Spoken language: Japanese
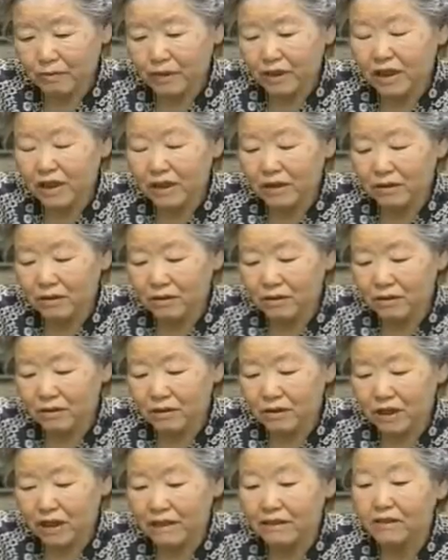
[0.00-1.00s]

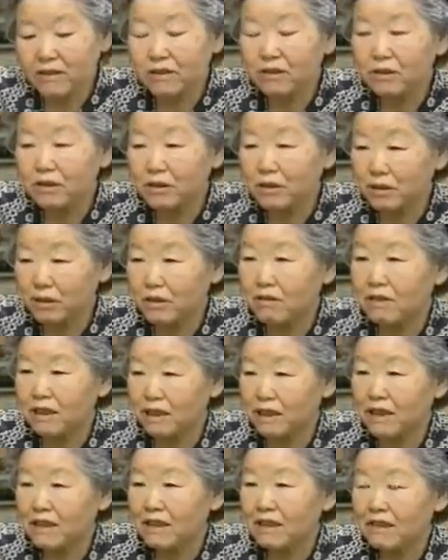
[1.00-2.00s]
プレスコードがあるということ
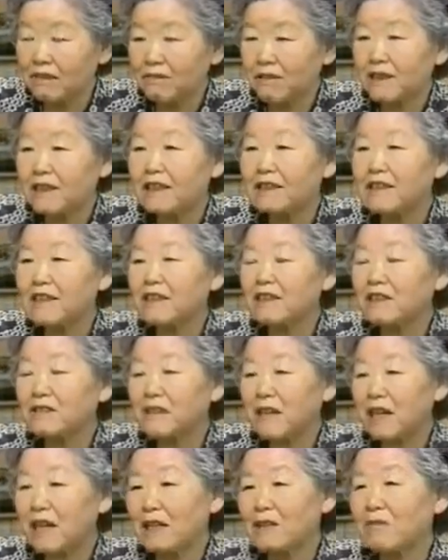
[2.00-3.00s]
はね私たち
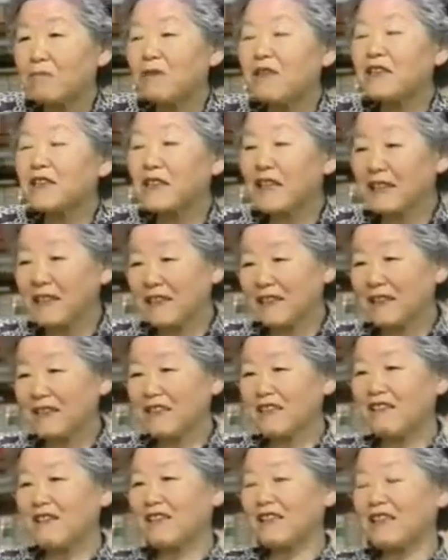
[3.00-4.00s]
は初め知らな
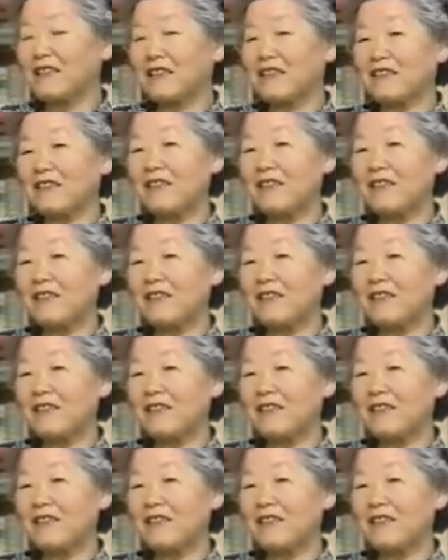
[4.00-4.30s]
かったわけな